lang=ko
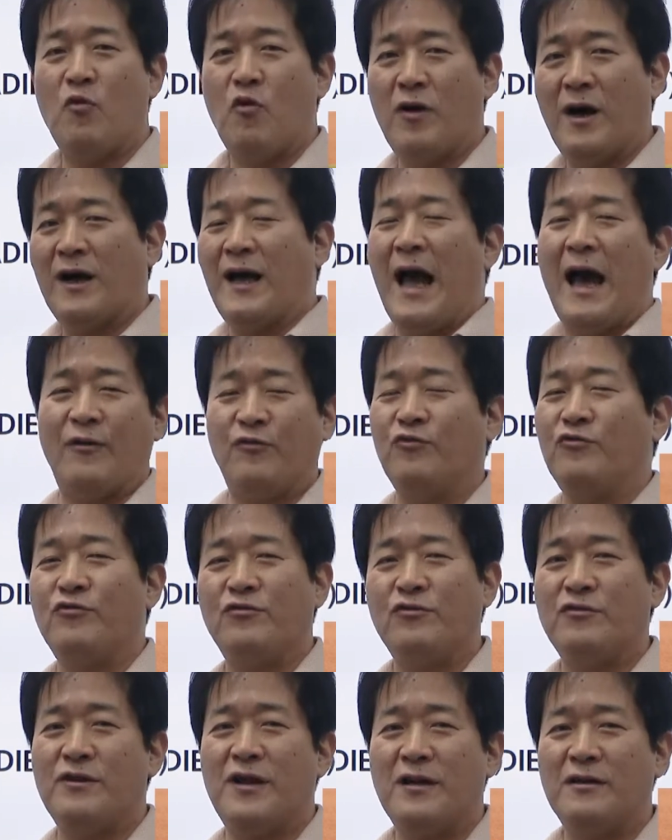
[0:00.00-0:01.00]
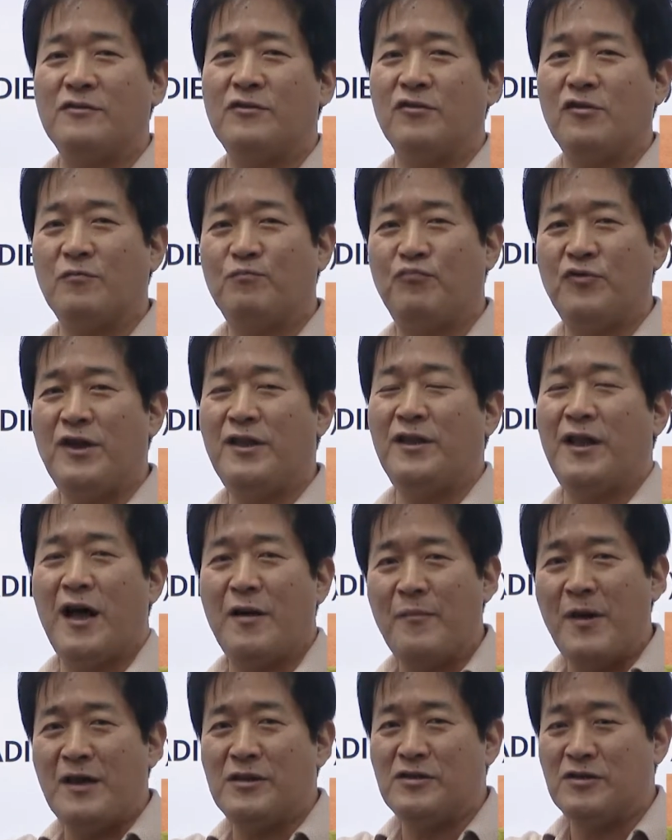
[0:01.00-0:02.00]
뭔가 가루를 예를 들어서 뿌린
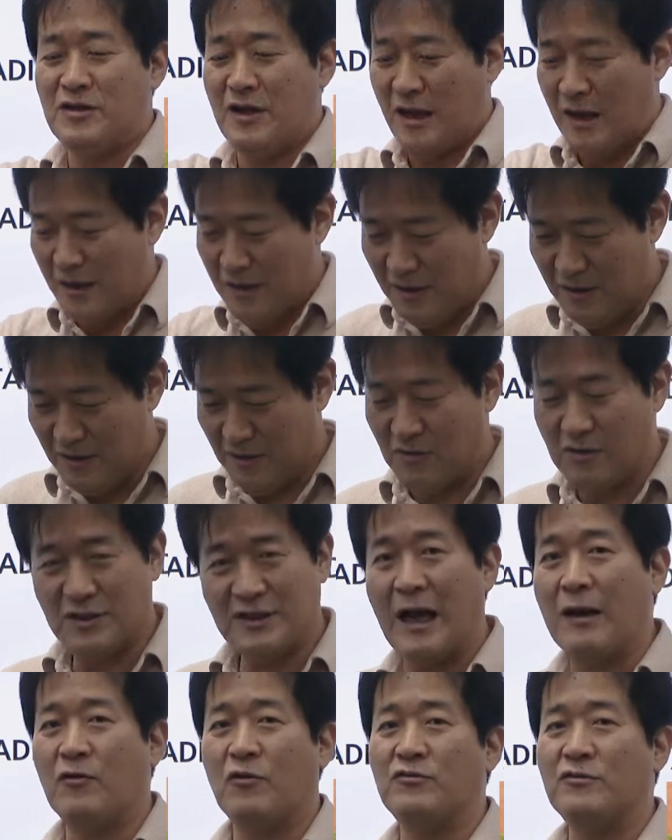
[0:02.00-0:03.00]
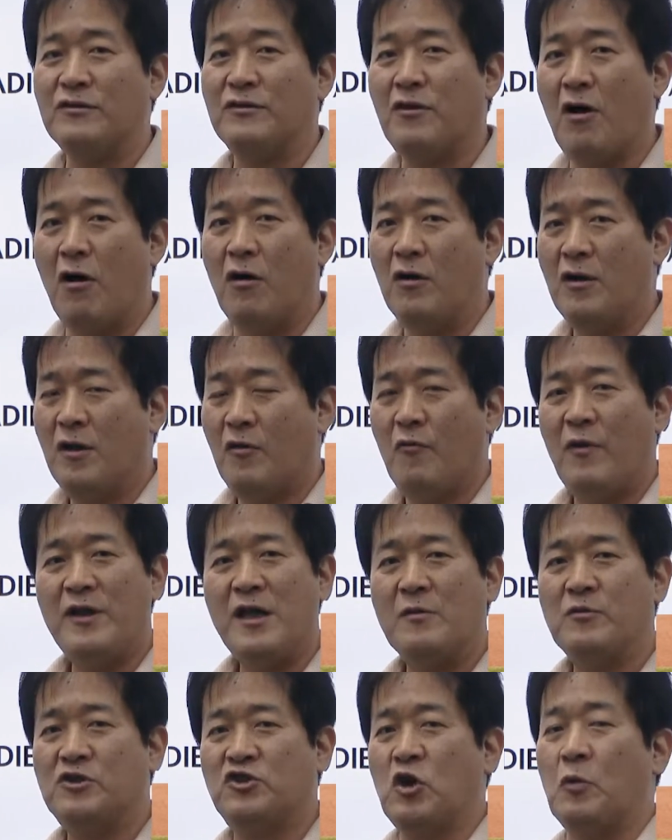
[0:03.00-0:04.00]
다음에 이제 이걸 잡거든요.
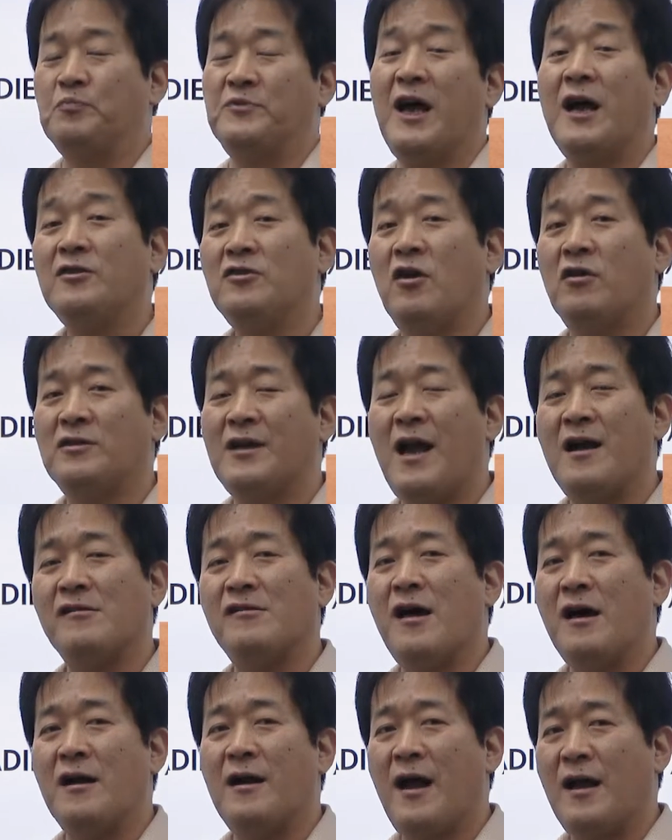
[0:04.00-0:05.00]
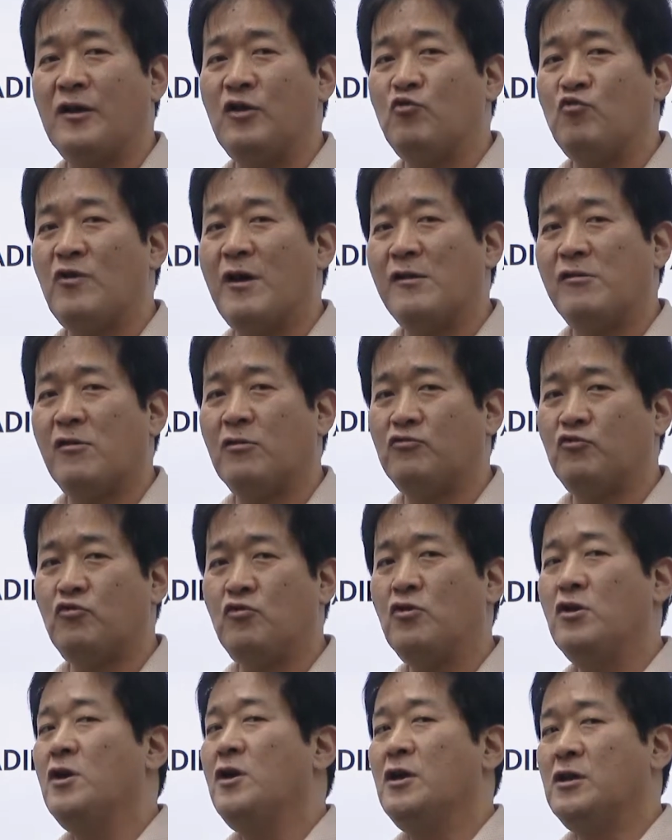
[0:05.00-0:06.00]
왜냐하면 접착력 향상을 하기
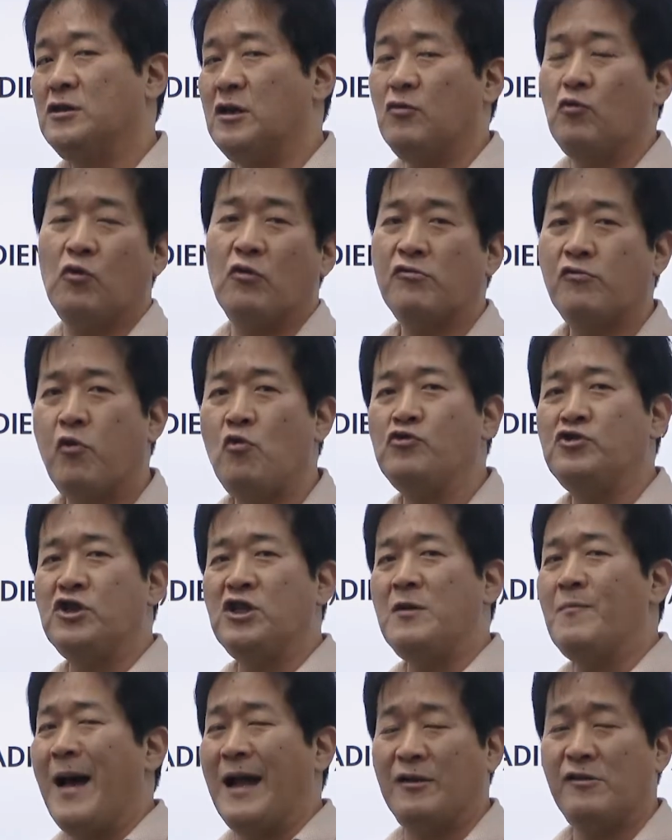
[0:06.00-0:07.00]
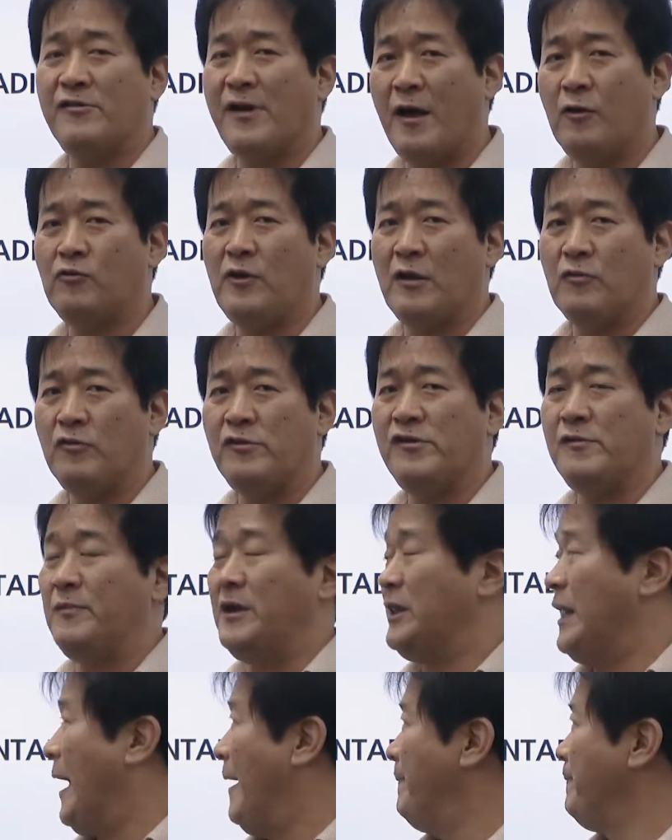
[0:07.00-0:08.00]
위해서도 이제 요런 송진이 많이 사용되고
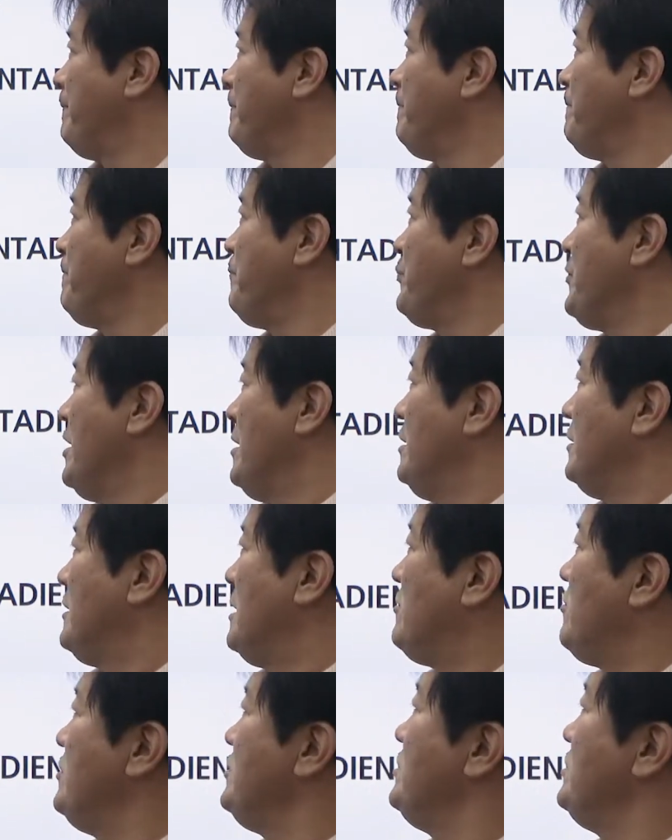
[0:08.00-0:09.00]
있습니다. 그래서